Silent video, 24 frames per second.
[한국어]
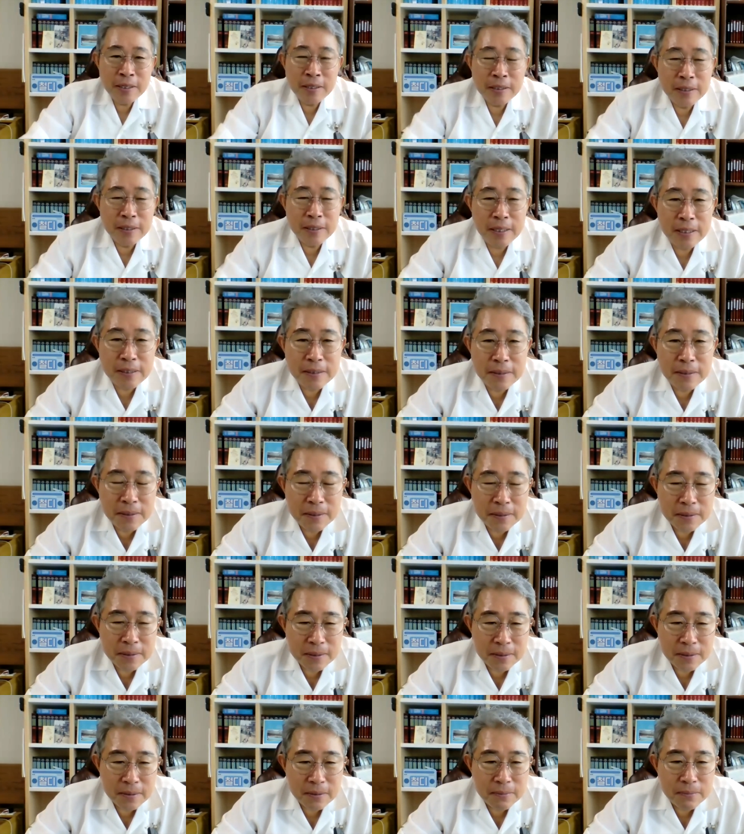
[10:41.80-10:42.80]
그래서
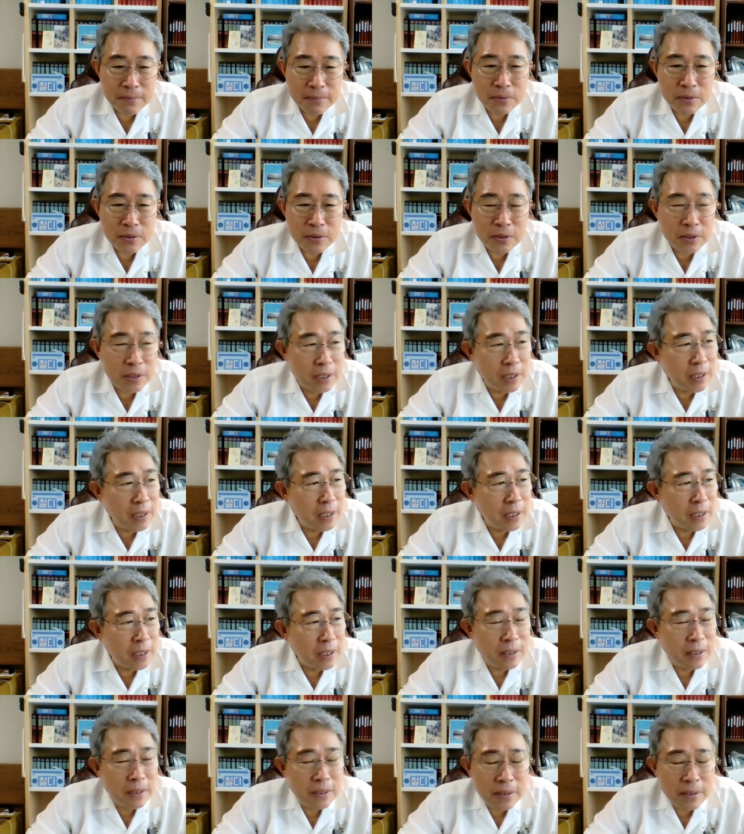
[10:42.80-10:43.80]

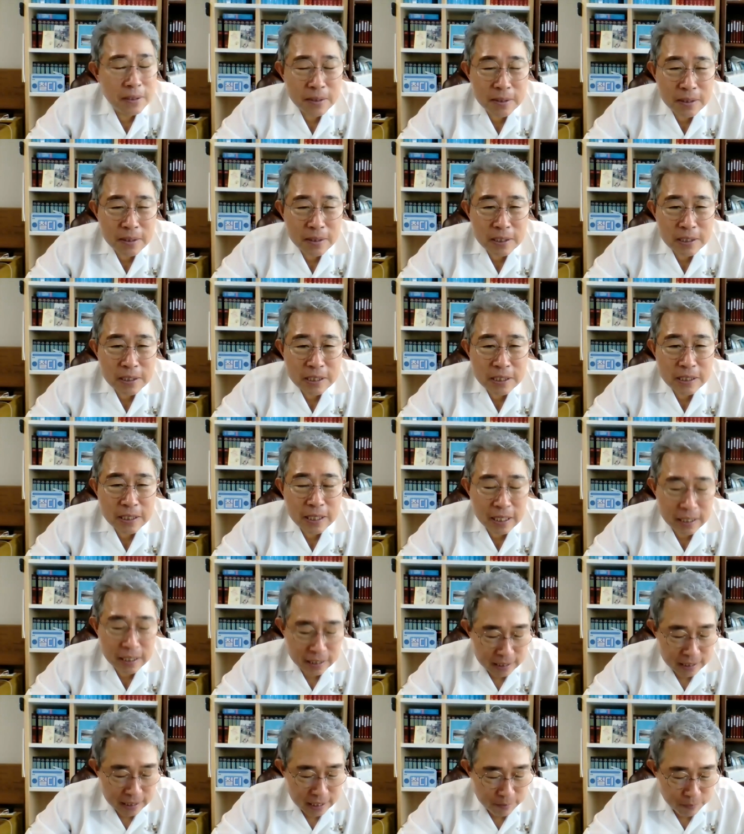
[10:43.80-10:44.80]
여러분들이 늘
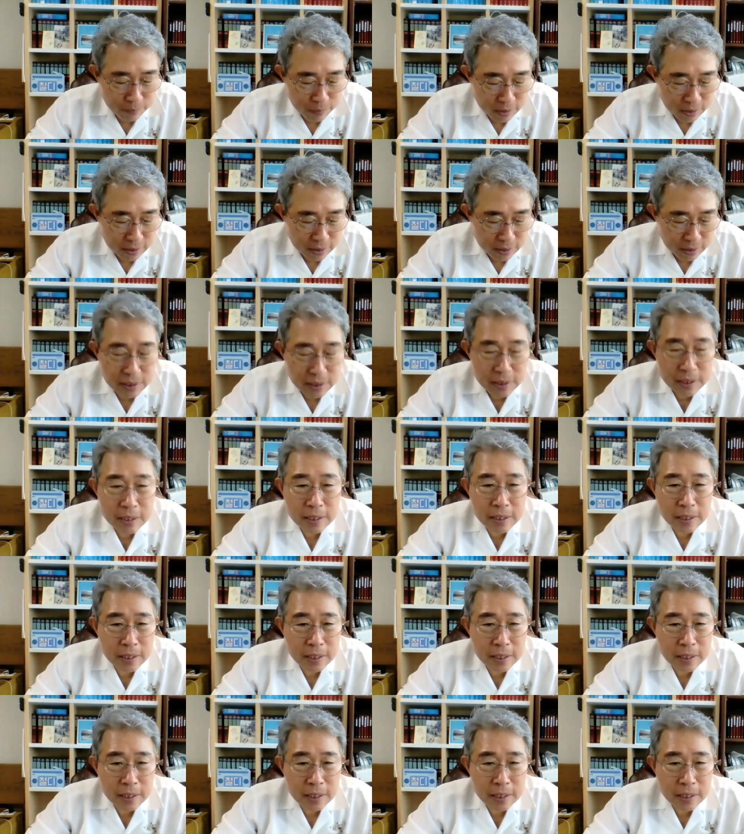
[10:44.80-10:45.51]
시간이 되면